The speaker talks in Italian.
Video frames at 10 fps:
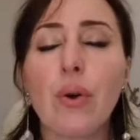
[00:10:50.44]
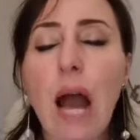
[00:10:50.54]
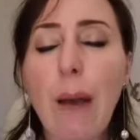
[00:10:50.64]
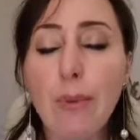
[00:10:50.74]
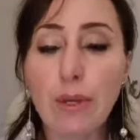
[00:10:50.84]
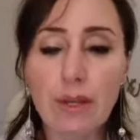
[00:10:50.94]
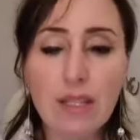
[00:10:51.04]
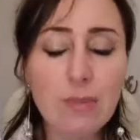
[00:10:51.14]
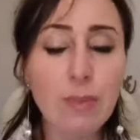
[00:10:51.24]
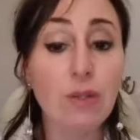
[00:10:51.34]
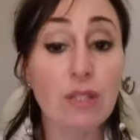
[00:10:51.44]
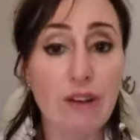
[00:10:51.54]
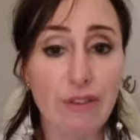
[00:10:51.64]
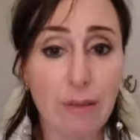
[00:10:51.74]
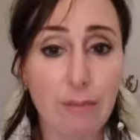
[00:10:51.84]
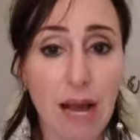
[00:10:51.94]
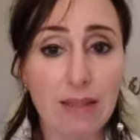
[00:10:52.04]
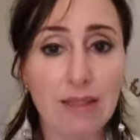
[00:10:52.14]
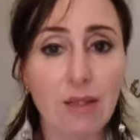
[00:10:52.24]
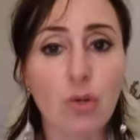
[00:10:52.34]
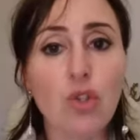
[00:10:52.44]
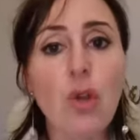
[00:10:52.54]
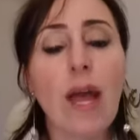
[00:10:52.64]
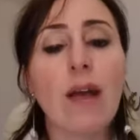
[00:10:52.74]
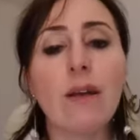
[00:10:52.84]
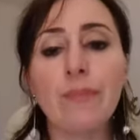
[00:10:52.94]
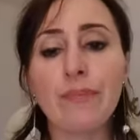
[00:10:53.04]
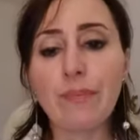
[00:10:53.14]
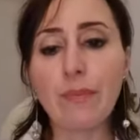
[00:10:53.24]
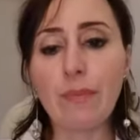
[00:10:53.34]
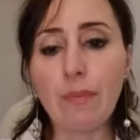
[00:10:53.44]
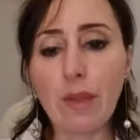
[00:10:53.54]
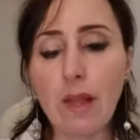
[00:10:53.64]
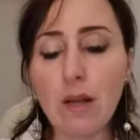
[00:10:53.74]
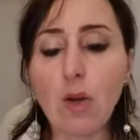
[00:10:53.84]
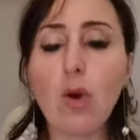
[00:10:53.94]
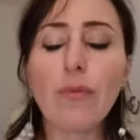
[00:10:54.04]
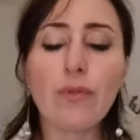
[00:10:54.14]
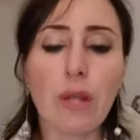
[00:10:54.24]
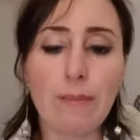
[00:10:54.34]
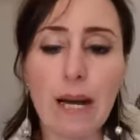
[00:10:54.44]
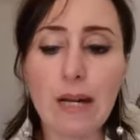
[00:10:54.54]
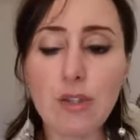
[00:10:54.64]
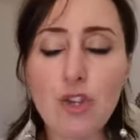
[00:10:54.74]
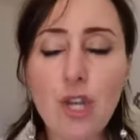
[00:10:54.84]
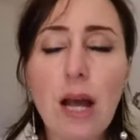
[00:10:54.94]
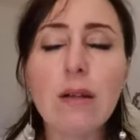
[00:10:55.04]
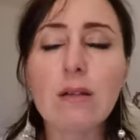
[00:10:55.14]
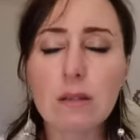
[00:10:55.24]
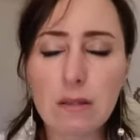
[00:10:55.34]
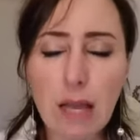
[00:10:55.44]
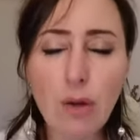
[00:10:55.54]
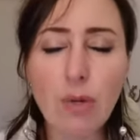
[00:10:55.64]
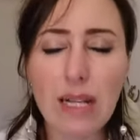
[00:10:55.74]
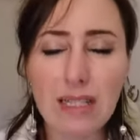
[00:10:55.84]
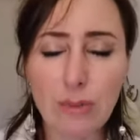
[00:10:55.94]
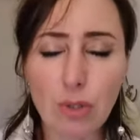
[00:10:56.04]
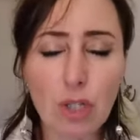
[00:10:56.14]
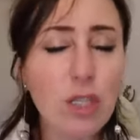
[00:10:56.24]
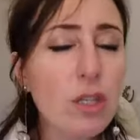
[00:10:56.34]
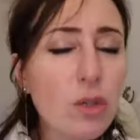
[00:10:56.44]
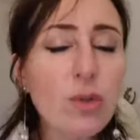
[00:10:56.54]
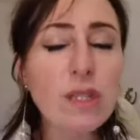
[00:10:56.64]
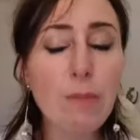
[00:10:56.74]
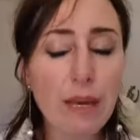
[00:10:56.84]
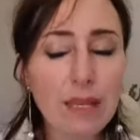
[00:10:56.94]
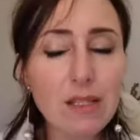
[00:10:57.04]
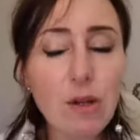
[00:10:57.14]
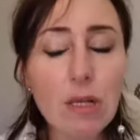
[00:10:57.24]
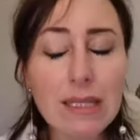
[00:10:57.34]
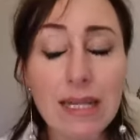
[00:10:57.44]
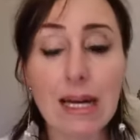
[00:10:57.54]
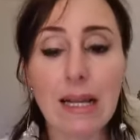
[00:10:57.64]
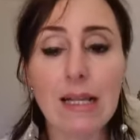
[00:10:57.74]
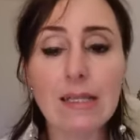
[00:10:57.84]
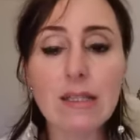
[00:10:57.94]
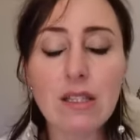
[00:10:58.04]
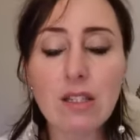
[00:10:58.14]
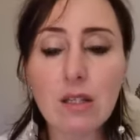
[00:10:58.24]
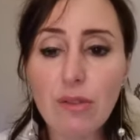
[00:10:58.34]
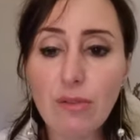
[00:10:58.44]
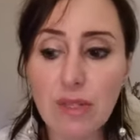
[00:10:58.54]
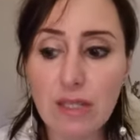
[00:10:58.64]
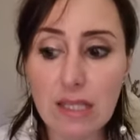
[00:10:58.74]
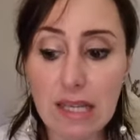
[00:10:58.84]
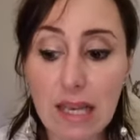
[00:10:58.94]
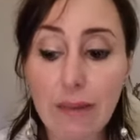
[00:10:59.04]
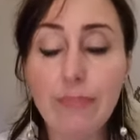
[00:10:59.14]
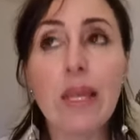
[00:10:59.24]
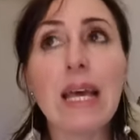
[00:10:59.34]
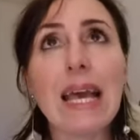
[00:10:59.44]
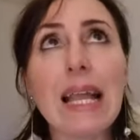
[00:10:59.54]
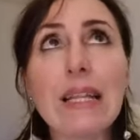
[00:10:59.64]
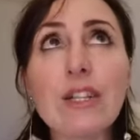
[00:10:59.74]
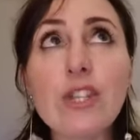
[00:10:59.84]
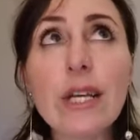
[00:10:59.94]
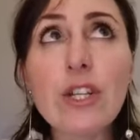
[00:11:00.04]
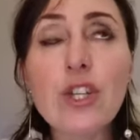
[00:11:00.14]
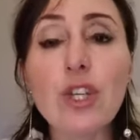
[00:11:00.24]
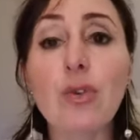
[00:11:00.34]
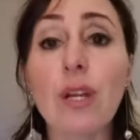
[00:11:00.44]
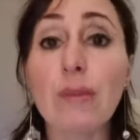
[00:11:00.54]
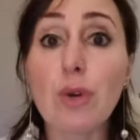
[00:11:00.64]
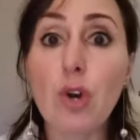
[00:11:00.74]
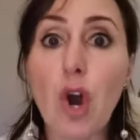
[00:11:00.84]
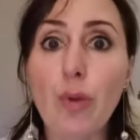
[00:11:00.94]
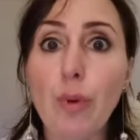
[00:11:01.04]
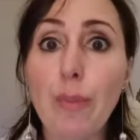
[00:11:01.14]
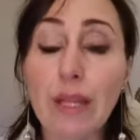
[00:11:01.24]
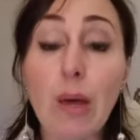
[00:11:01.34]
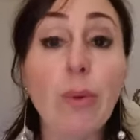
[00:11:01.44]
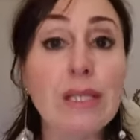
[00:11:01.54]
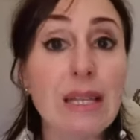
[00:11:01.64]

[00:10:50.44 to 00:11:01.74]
Apro il respiro diaframmatico, cioè gonfio la pancia, tengo un attimo gli occhi chiusi per ascoltare le sensazioni fisiche e l'energia che circola nel mio corpo perché questa